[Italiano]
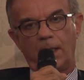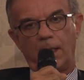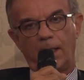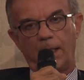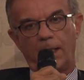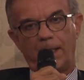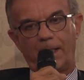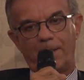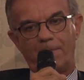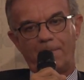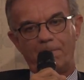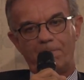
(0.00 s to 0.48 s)

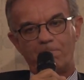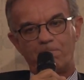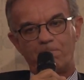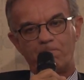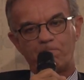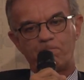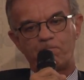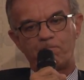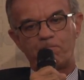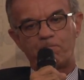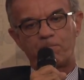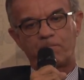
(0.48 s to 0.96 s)

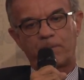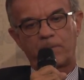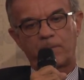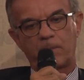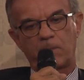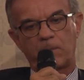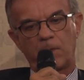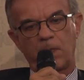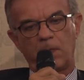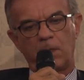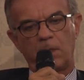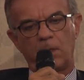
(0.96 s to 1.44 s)
Um,
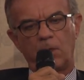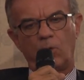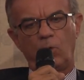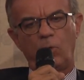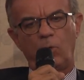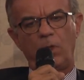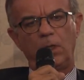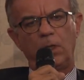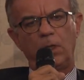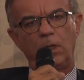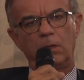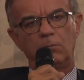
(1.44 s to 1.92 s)

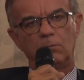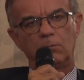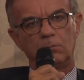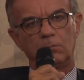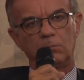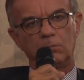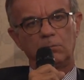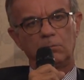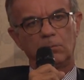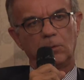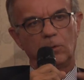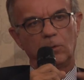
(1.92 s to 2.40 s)
quindi
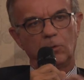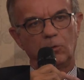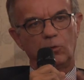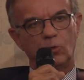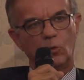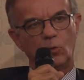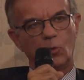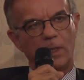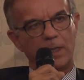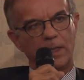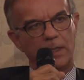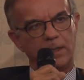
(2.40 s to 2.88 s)

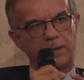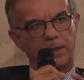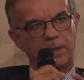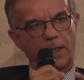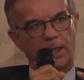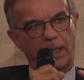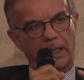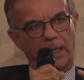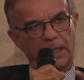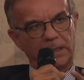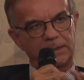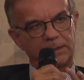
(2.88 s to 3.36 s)
due
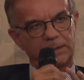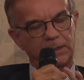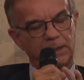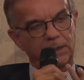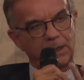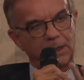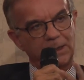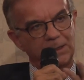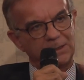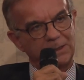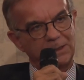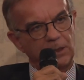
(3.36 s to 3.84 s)
interessi
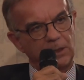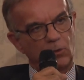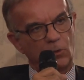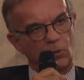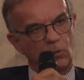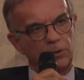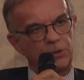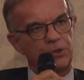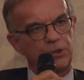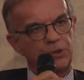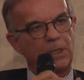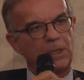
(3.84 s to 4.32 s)
che si
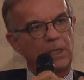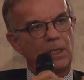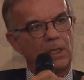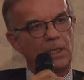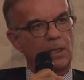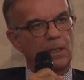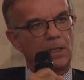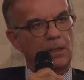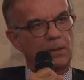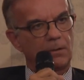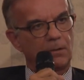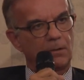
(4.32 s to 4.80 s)

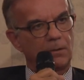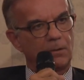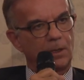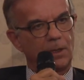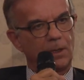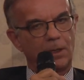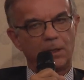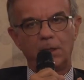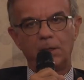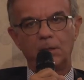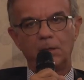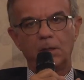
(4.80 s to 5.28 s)

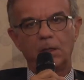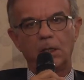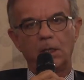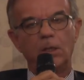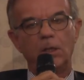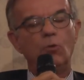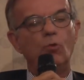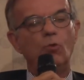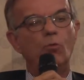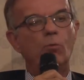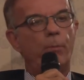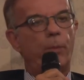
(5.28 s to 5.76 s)
conciliano in,
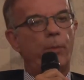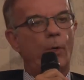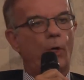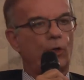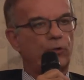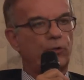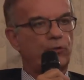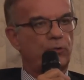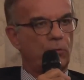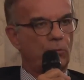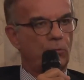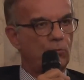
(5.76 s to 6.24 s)
in, un
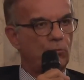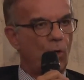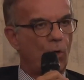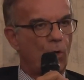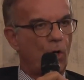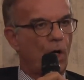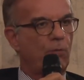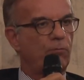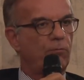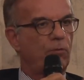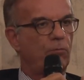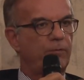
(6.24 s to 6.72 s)
posto
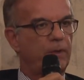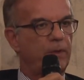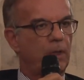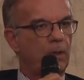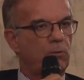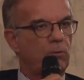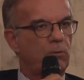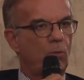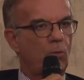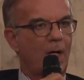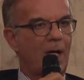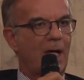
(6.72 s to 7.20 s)
nuovo,
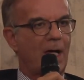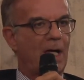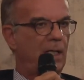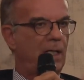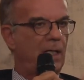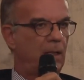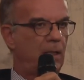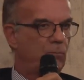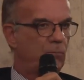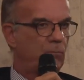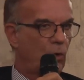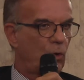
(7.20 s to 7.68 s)

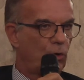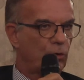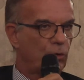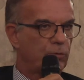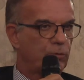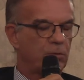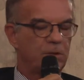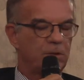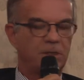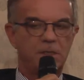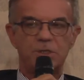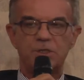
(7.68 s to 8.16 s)
virtuale,
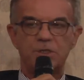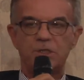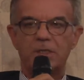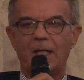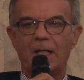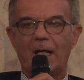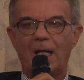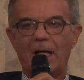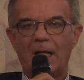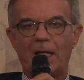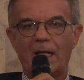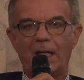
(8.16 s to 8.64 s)
molto
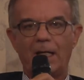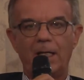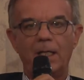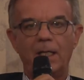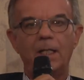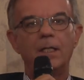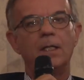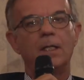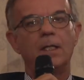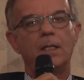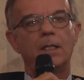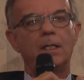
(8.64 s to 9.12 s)

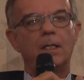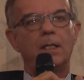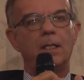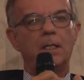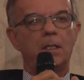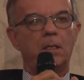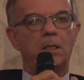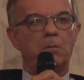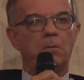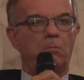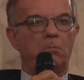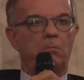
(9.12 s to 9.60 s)
digitale,
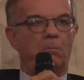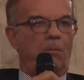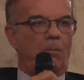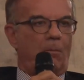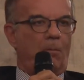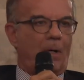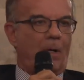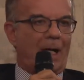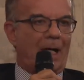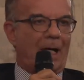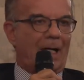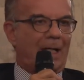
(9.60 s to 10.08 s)

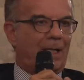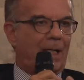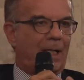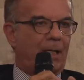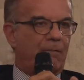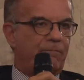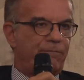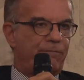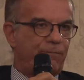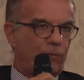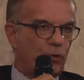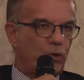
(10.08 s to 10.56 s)
ma che
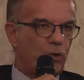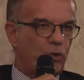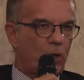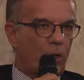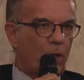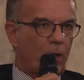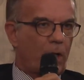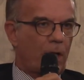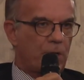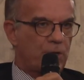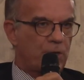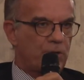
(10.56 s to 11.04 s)
in
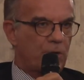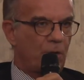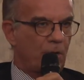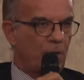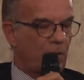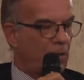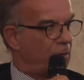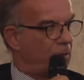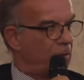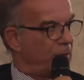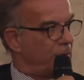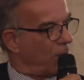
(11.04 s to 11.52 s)
fondo
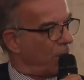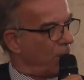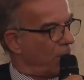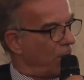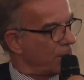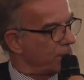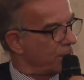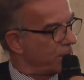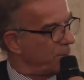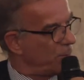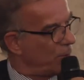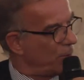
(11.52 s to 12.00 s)
ragionano di
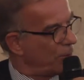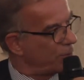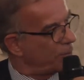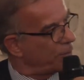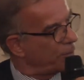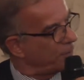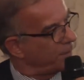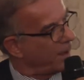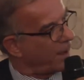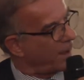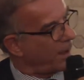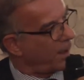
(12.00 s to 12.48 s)
cose
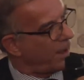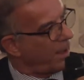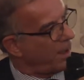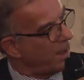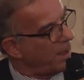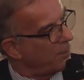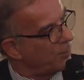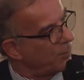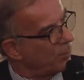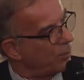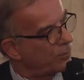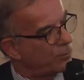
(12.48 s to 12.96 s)
molto
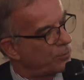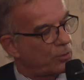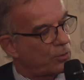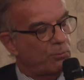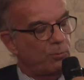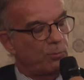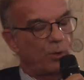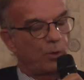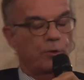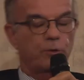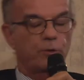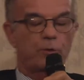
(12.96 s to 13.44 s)
terrene, molto,
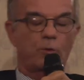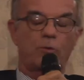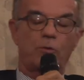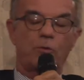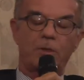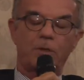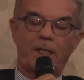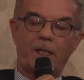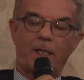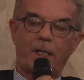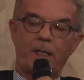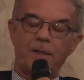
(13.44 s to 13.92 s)
molto
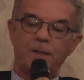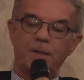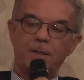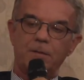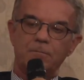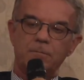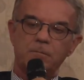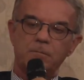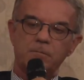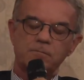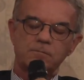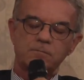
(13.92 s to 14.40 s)

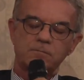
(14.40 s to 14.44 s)
concrete.